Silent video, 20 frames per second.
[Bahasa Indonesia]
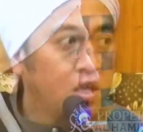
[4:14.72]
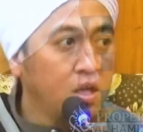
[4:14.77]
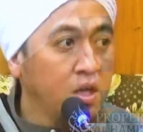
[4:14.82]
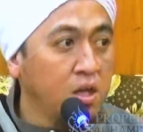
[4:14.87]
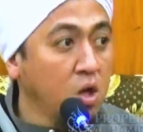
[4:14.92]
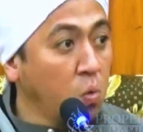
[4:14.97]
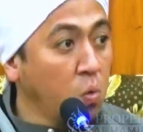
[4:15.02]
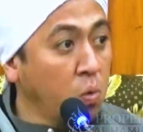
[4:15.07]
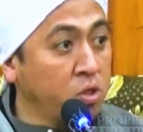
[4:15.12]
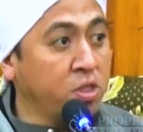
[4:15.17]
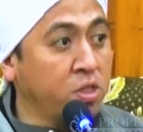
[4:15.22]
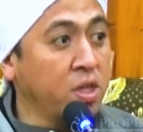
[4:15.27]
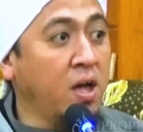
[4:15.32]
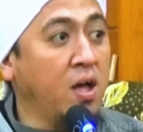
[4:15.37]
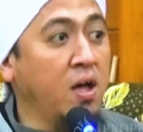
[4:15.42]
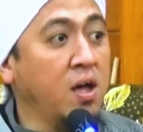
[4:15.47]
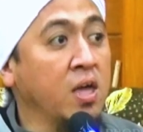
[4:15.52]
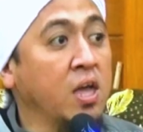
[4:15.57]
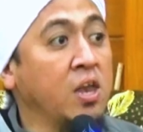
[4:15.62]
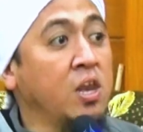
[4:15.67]
beres
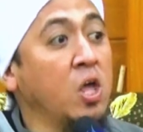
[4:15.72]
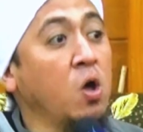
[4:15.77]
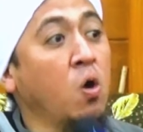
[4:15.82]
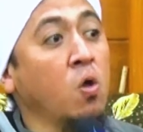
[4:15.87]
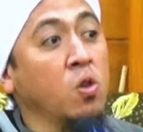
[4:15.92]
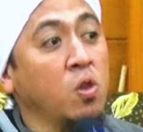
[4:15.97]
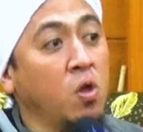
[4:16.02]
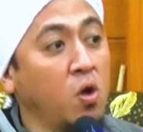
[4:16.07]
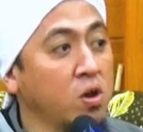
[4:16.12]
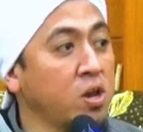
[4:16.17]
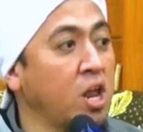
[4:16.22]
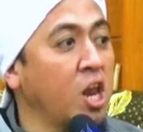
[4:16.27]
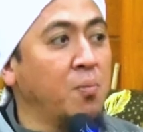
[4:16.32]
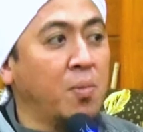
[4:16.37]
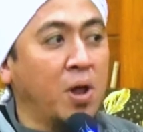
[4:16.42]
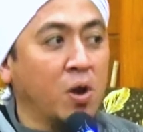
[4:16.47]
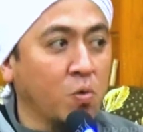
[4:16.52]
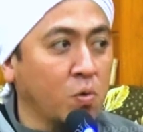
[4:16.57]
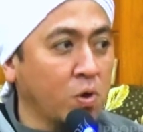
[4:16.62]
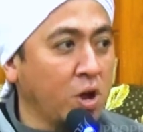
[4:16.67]
ya, ini Allah dalam
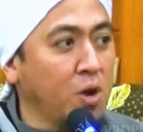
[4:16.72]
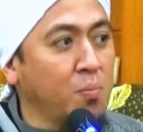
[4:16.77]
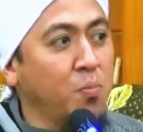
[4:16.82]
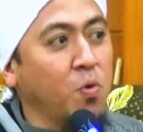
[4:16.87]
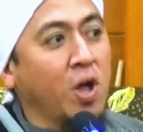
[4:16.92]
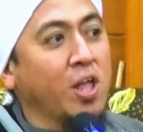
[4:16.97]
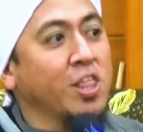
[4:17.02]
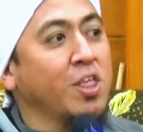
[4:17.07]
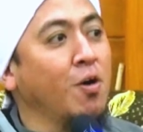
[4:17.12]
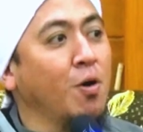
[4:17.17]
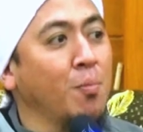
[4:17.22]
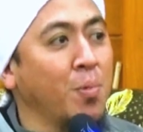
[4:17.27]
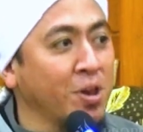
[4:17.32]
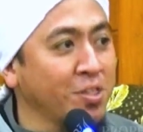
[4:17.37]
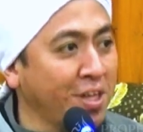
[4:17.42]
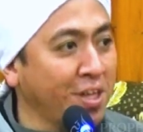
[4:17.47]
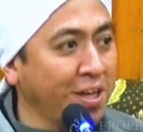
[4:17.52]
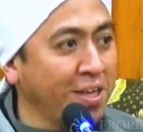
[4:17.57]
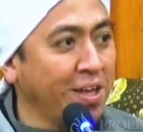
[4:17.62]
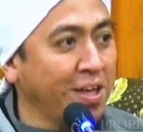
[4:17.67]
Al-Qur'an bukan jawaban
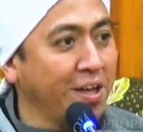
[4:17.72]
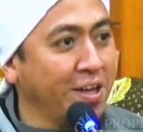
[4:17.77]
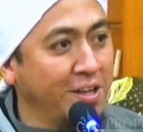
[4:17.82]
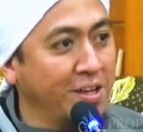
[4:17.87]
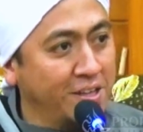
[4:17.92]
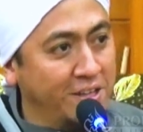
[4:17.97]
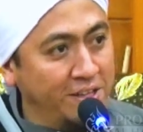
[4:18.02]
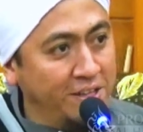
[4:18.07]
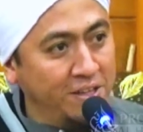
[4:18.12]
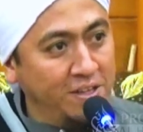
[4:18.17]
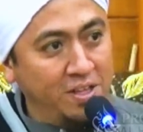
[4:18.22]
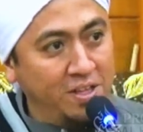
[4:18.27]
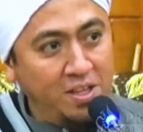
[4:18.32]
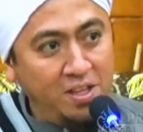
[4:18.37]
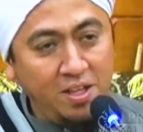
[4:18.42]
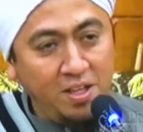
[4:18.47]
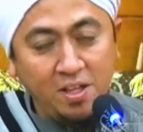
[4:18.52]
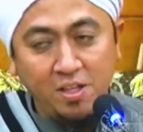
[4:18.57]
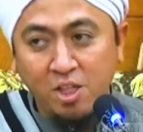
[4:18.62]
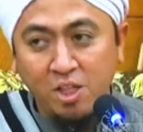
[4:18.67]
saya.
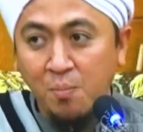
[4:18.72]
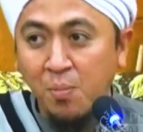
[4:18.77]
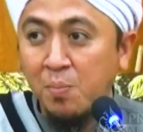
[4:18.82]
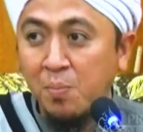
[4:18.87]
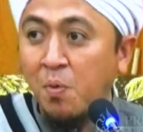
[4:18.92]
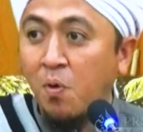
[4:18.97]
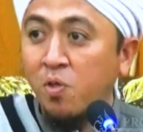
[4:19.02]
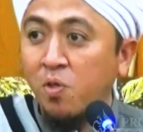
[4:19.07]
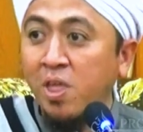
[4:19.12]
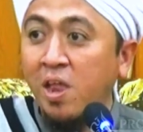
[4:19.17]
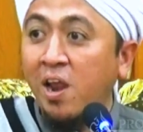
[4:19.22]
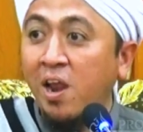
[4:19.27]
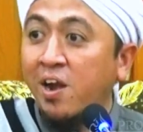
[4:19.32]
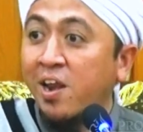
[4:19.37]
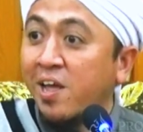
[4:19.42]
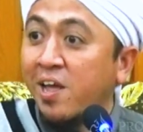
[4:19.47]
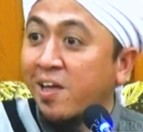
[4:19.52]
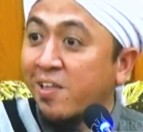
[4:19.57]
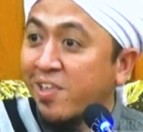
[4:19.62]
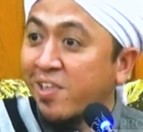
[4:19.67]
Sampai mau jalan
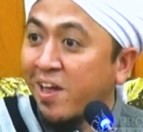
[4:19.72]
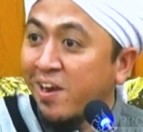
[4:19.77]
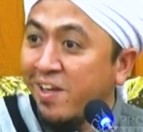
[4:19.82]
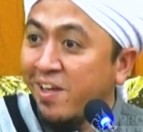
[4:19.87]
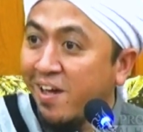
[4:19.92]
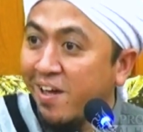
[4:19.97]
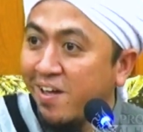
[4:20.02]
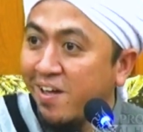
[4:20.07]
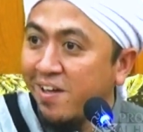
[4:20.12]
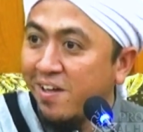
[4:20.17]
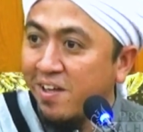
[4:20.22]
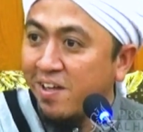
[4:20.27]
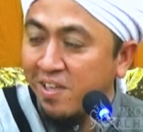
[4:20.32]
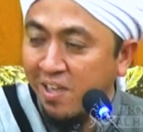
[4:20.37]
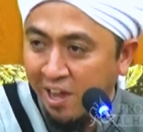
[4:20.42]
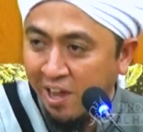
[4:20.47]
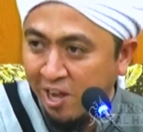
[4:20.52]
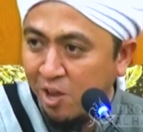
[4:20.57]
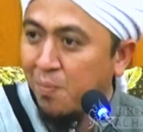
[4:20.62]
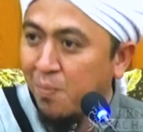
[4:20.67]
ringkes kan ya?
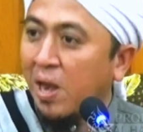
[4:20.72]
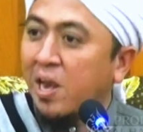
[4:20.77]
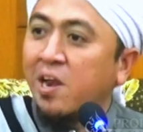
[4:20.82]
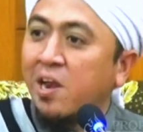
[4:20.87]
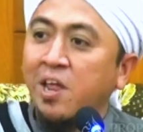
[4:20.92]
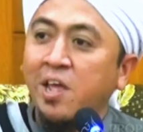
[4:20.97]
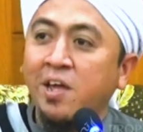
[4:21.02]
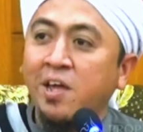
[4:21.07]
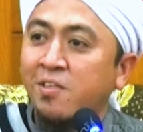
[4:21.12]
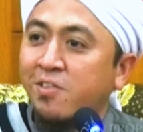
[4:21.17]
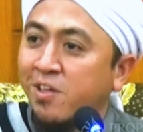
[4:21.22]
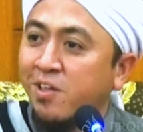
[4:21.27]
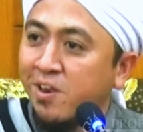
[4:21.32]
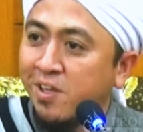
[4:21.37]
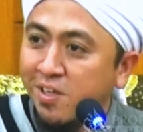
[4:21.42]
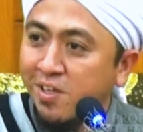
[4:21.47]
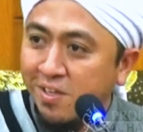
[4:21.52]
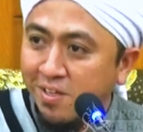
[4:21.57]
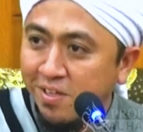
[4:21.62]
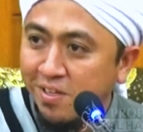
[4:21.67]
Ya ini paling ringkes ini.
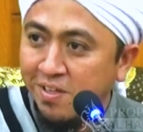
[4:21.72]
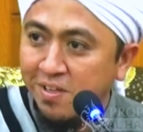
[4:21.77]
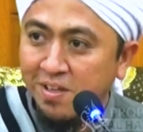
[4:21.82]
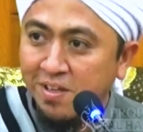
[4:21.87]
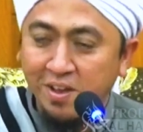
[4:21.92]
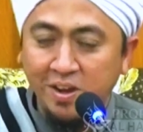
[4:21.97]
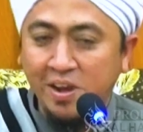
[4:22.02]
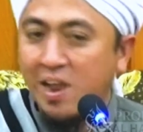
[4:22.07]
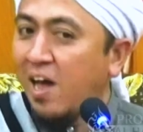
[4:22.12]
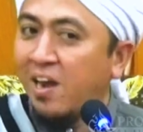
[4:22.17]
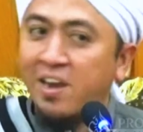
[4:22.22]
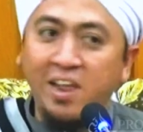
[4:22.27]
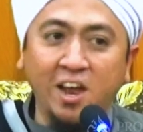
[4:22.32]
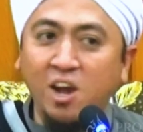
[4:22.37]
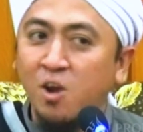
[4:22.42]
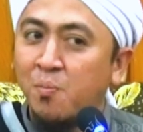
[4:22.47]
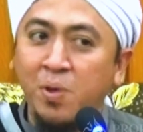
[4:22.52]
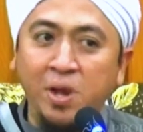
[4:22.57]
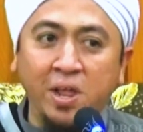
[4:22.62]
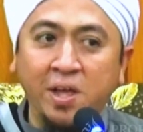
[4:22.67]
Tidak ada yang
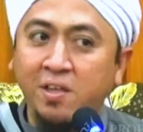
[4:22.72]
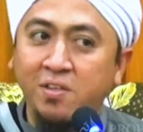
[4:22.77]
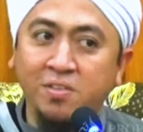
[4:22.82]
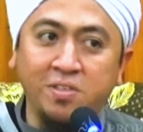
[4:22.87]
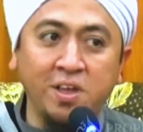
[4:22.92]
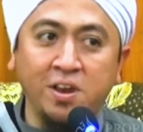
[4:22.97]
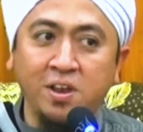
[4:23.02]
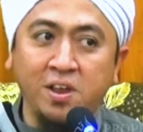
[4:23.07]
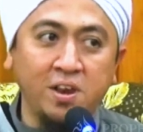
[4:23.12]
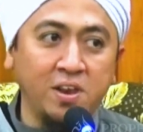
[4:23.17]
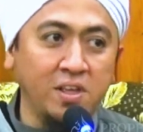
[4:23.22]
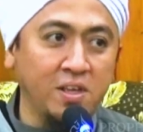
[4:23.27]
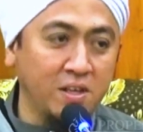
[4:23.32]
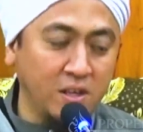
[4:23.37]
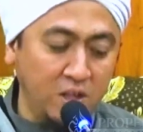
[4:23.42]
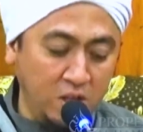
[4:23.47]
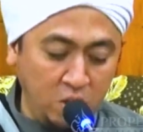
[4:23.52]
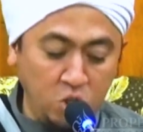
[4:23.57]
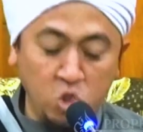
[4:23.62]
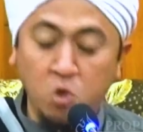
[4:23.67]
lebih ringkes dari ini
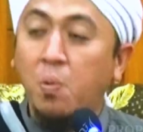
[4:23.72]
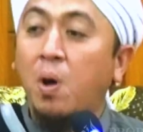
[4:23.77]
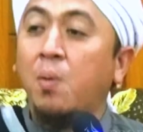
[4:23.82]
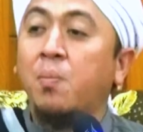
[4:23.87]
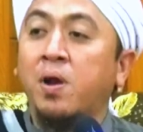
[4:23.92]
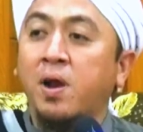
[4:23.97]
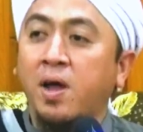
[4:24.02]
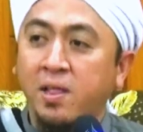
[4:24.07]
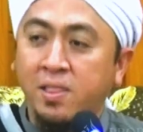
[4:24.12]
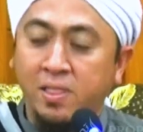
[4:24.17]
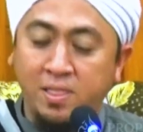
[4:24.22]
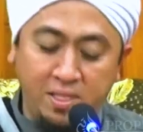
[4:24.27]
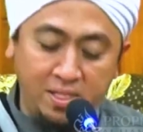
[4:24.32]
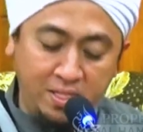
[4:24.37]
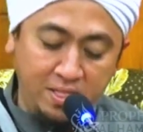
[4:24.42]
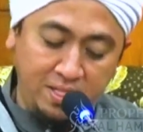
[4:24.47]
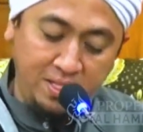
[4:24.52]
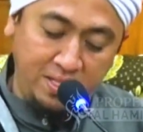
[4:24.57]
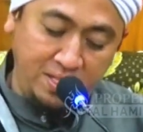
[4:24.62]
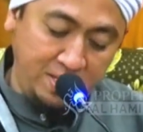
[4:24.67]
cuma berat
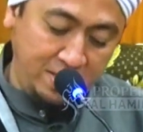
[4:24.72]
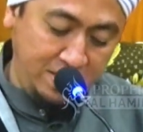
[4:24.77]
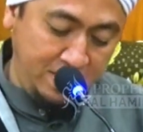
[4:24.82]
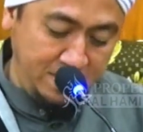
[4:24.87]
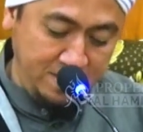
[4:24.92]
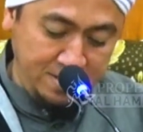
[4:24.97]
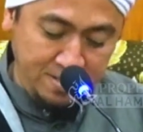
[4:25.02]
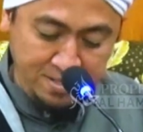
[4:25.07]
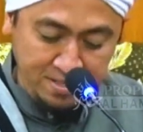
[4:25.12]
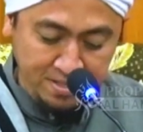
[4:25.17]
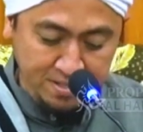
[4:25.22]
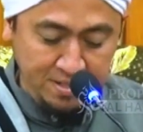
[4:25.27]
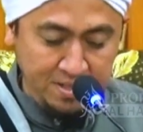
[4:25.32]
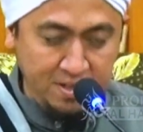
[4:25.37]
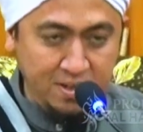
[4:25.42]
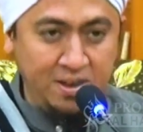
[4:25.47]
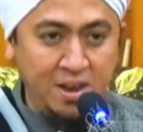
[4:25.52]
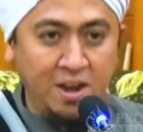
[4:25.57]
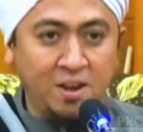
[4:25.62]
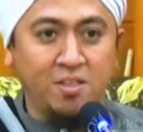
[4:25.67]

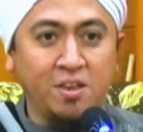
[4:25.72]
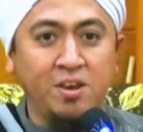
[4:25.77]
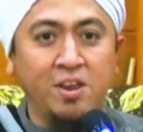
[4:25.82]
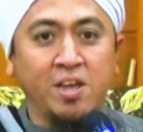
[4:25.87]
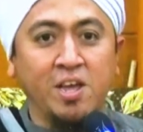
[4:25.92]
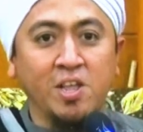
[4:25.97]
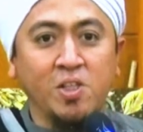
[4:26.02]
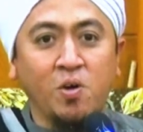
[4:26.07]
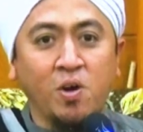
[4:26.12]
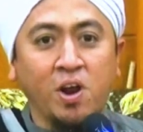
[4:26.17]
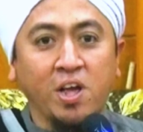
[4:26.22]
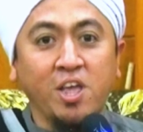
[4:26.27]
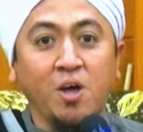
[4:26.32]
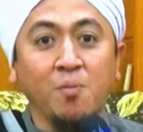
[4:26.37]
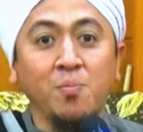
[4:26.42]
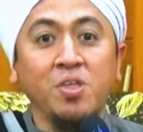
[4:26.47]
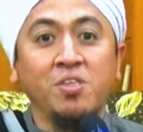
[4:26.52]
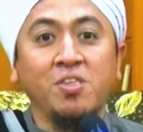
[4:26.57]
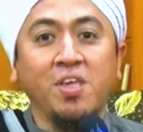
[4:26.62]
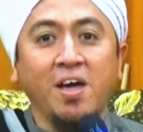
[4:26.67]
dan sedikit orang yang
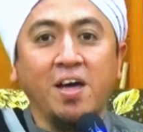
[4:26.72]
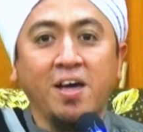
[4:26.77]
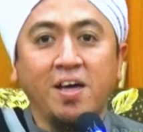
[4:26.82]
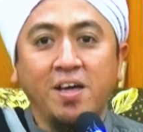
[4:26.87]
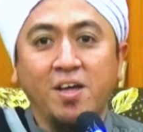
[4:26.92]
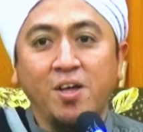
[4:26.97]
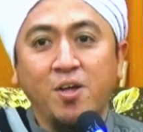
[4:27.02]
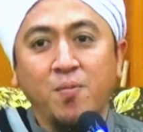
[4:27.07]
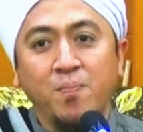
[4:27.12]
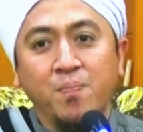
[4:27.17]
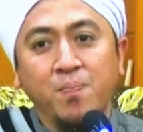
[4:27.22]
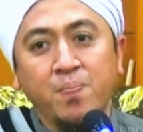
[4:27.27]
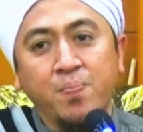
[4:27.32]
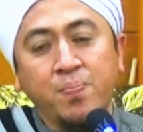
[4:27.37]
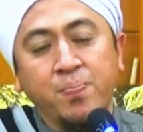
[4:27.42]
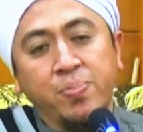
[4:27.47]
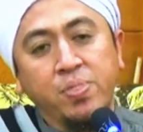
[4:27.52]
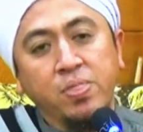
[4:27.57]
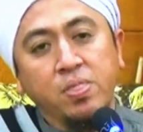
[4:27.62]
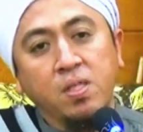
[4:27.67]
bisa
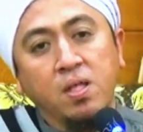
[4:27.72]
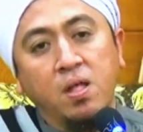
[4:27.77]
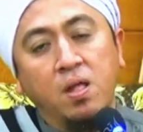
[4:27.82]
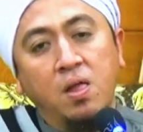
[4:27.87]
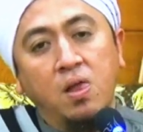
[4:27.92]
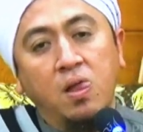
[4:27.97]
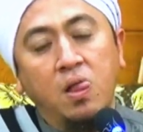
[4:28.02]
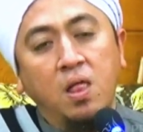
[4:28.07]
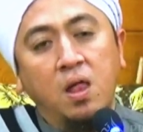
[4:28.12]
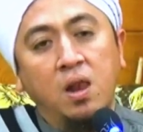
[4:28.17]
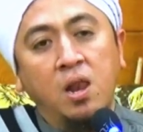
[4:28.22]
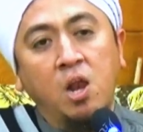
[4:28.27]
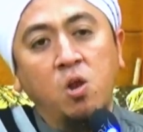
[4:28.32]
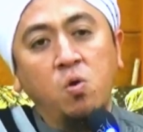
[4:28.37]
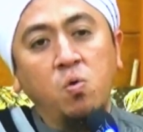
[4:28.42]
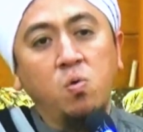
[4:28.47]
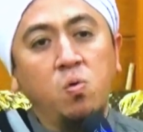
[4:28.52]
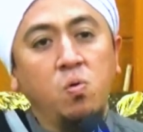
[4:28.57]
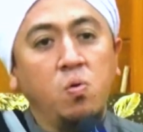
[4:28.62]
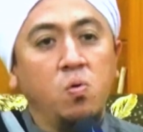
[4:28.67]

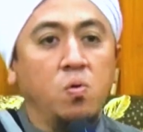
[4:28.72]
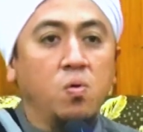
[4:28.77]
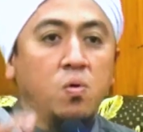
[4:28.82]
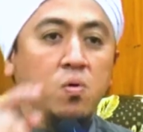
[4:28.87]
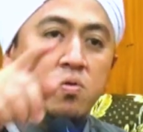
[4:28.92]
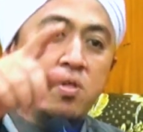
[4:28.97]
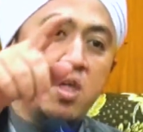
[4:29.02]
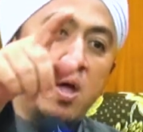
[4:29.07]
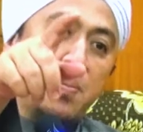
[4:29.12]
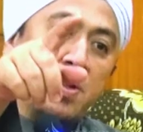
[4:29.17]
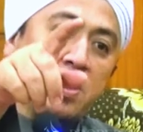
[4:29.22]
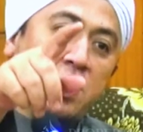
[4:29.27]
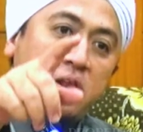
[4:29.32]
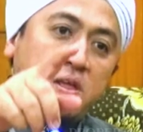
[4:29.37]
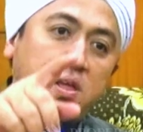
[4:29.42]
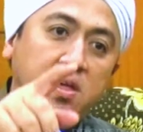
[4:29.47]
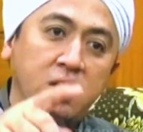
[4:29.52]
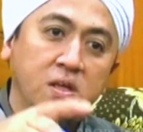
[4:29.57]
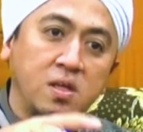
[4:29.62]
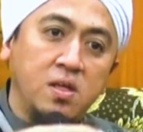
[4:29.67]
lalu siapa tadi
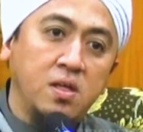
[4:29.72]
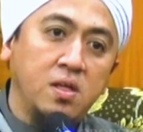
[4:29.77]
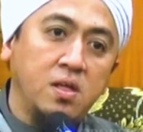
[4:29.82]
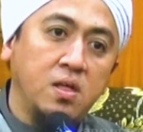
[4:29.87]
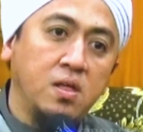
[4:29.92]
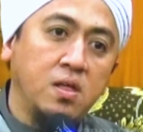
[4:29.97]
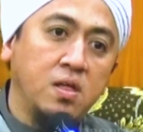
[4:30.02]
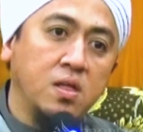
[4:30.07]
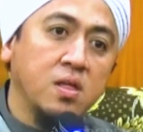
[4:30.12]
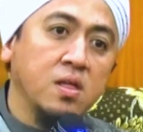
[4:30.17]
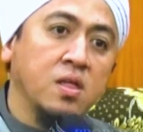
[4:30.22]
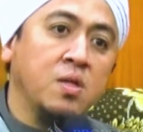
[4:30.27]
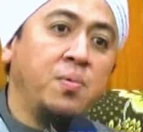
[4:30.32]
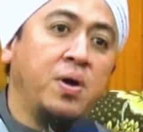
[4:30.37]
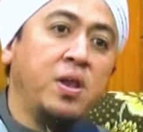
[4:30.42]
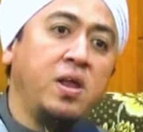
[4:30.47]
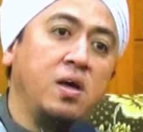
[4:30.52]
gimana